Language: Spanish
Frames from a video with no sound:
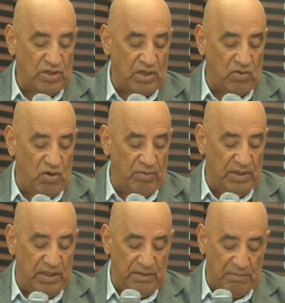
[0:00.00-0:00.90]
de
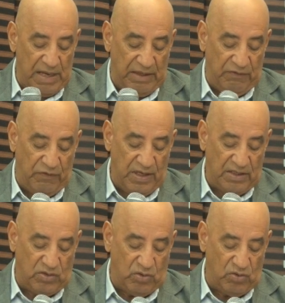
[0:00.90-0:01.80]
COVID,
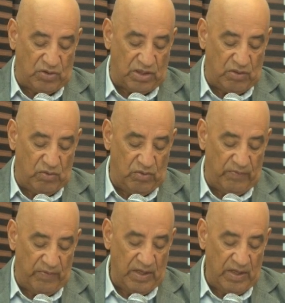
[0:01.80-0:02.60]
manifiesto según